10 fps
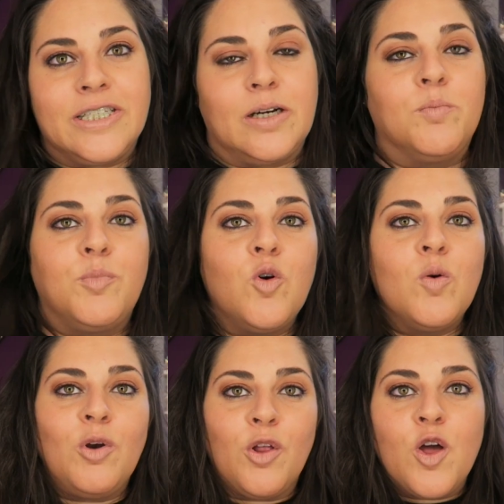
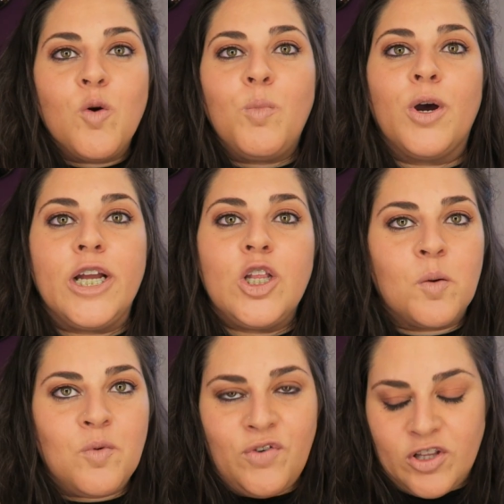shampoo me lo dejo un poquito
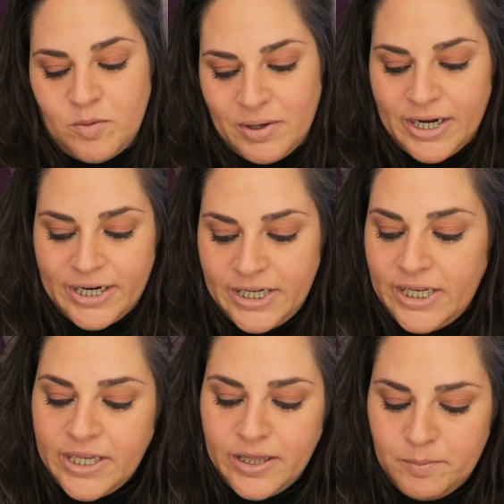como fue esta
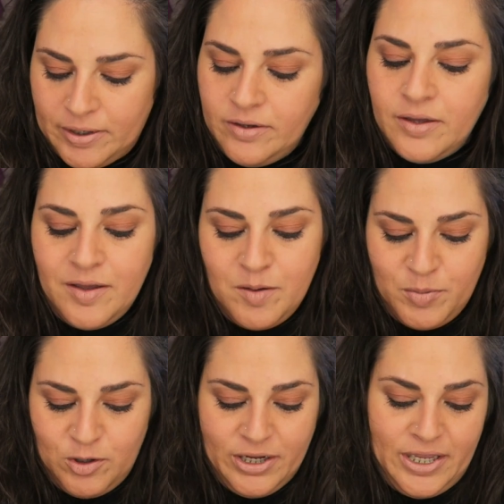mascarilla y demás,
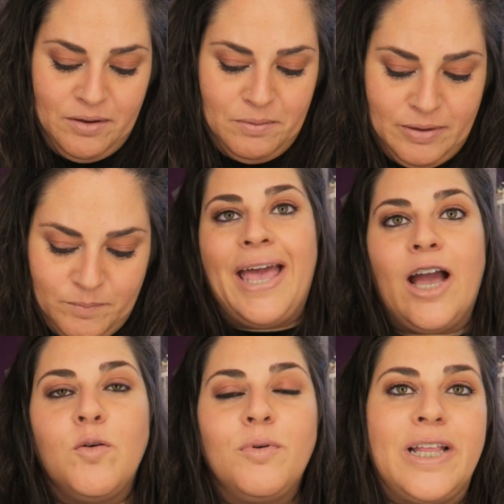pero que me
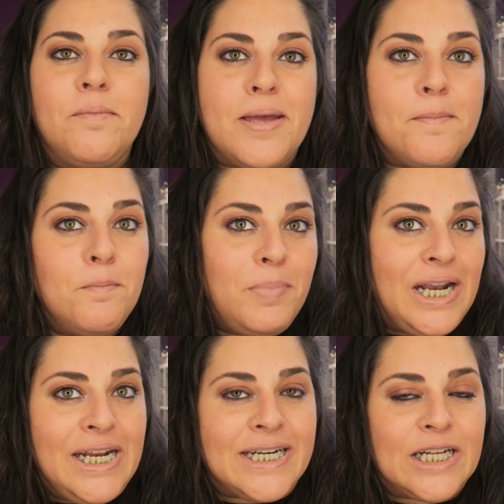hago pues también
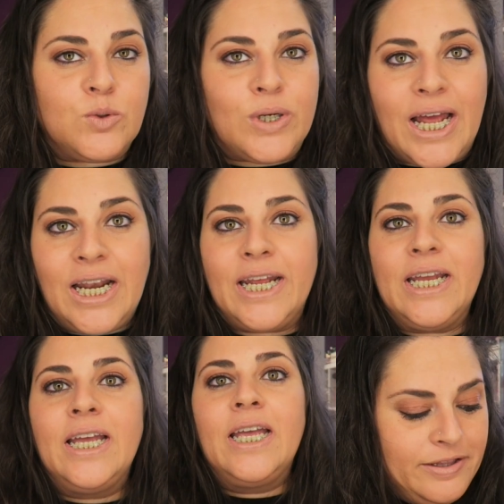peeling
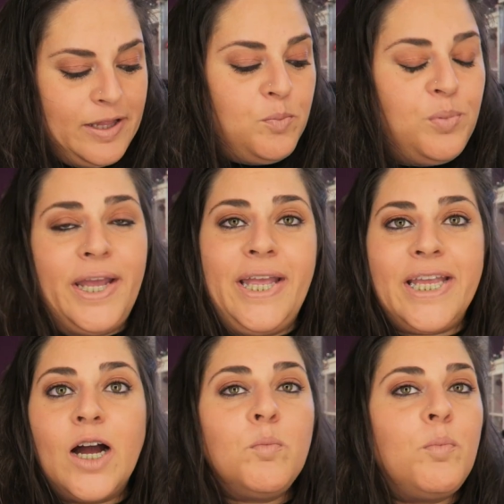naturales Después
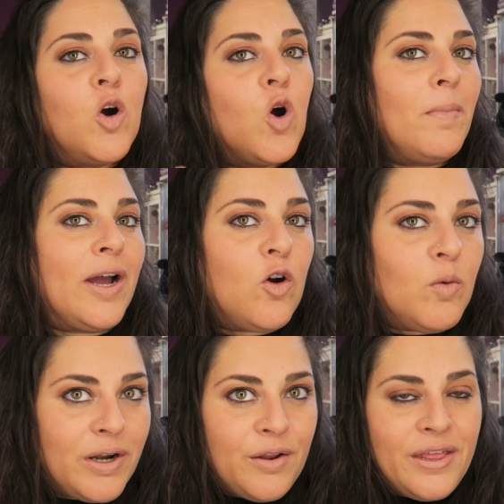ya un poco más
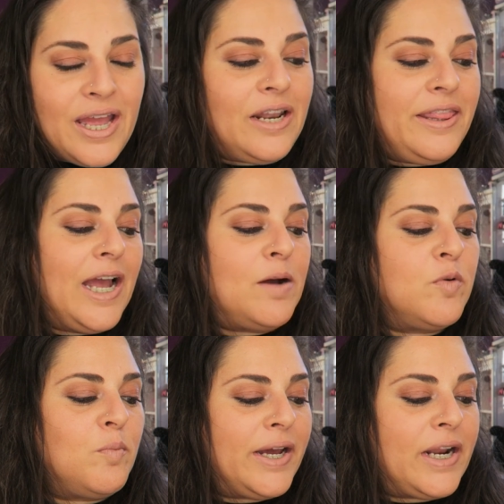comercial,
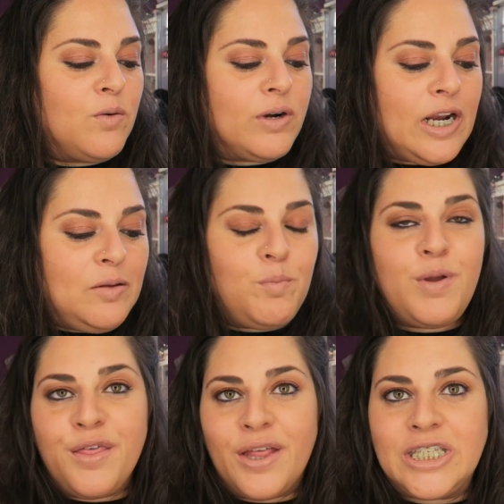digamos, para una
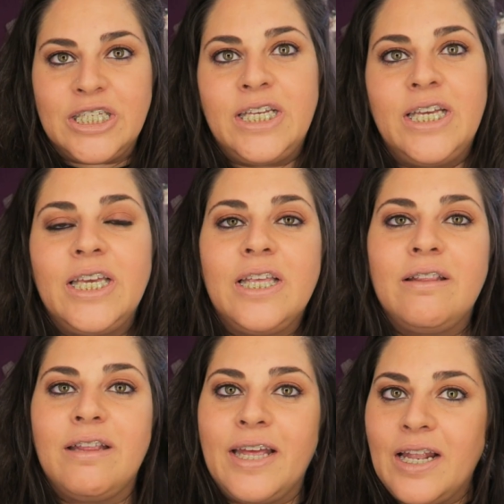limpieza así
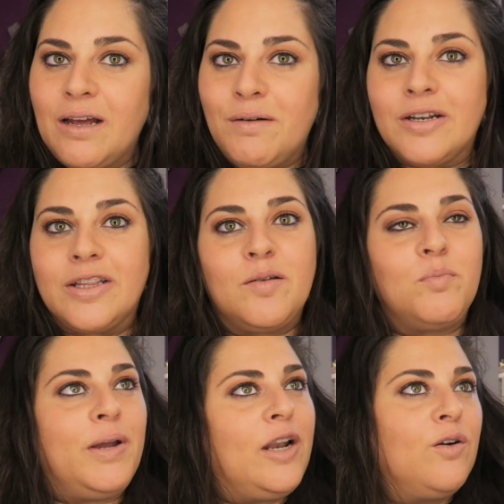de lavarte el
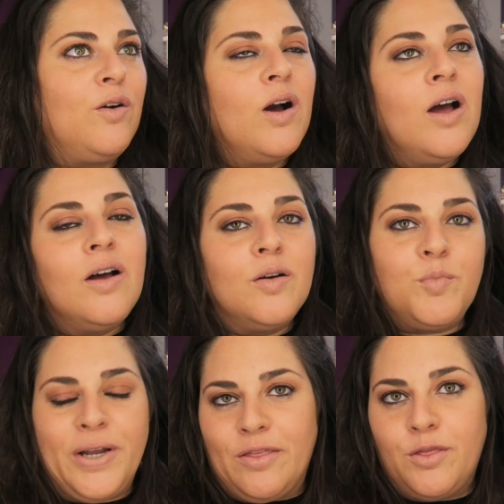pelo
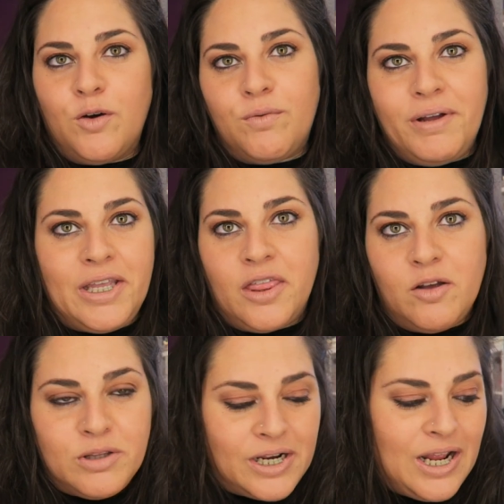pues dos
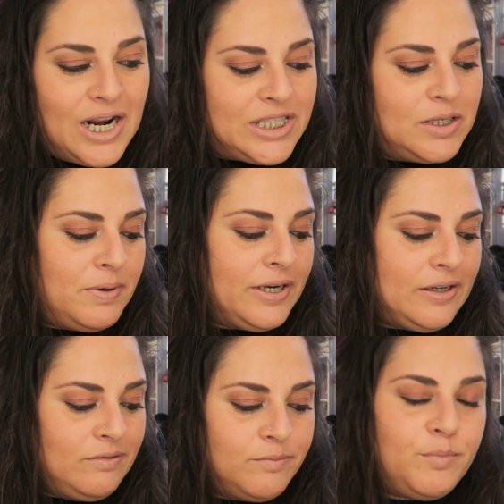veces o tres a la
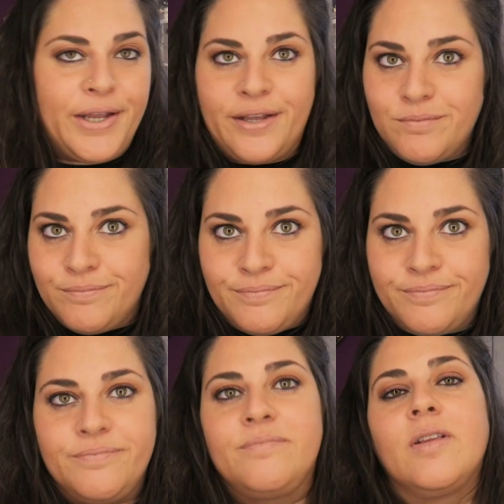semana, pues
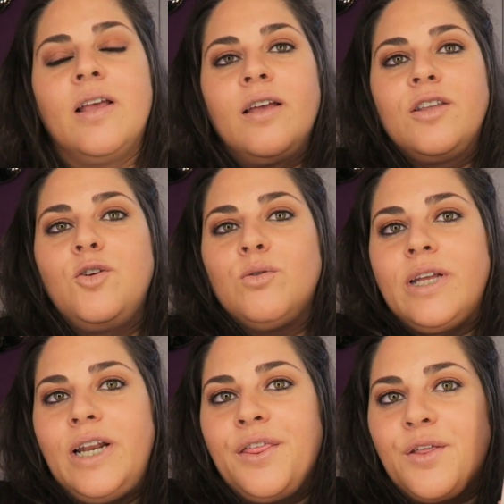mm, yo
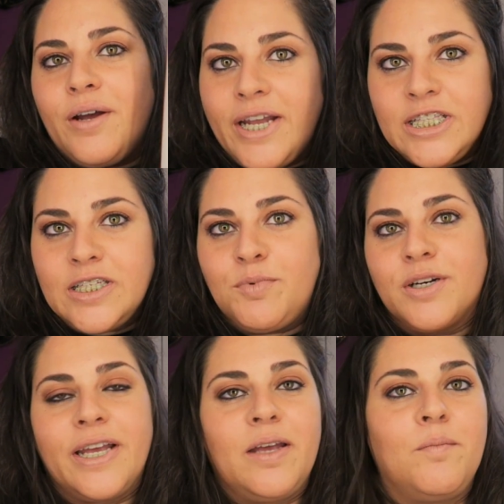utilizo este
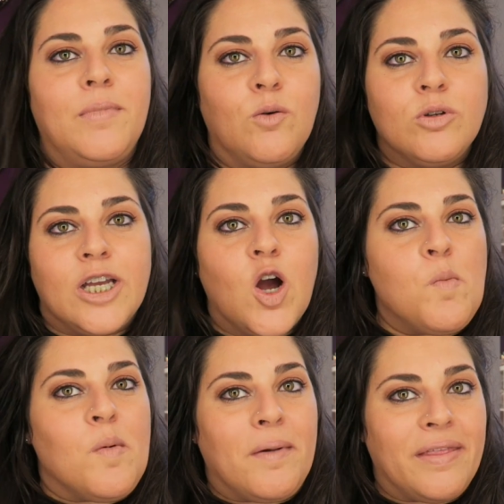porque me gusta
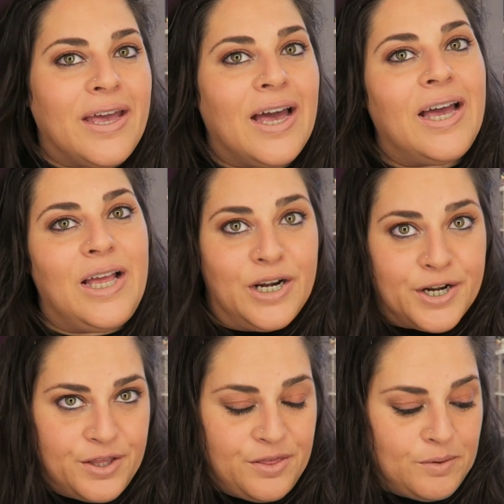cómo me deja el
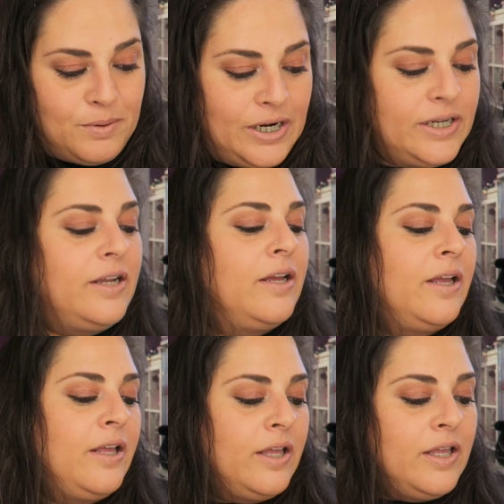rizo, ¿vale?
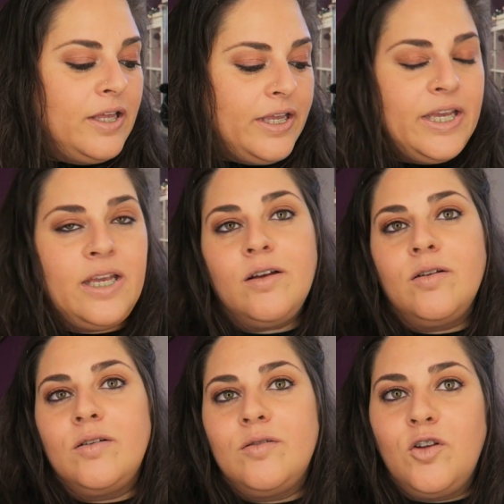Y
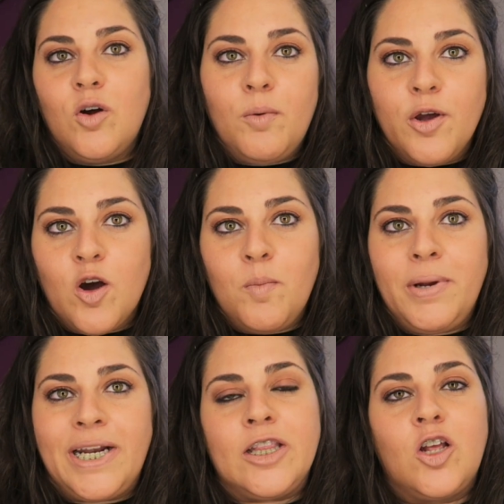lo voy
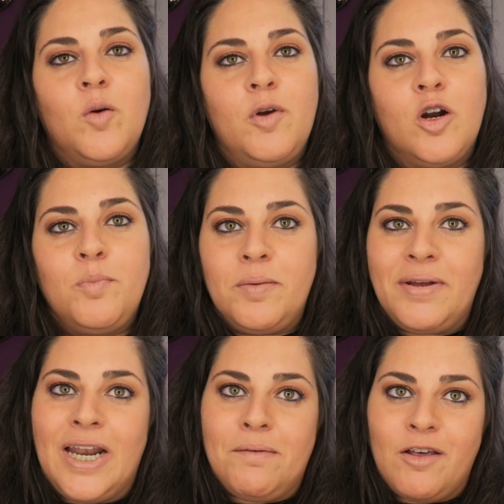combinando, a lo mejor el
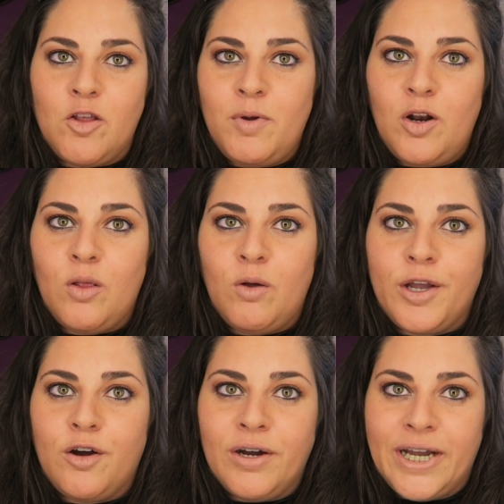primer lavado me lo
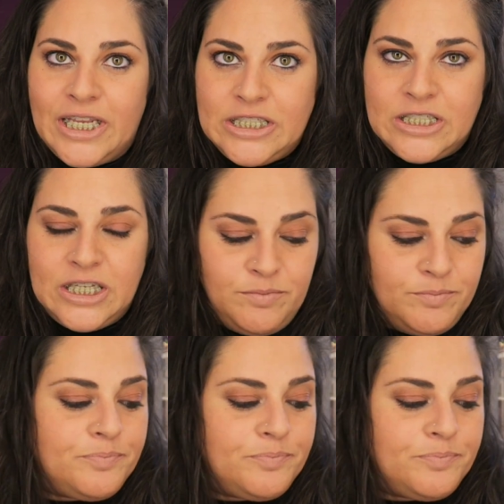doy con este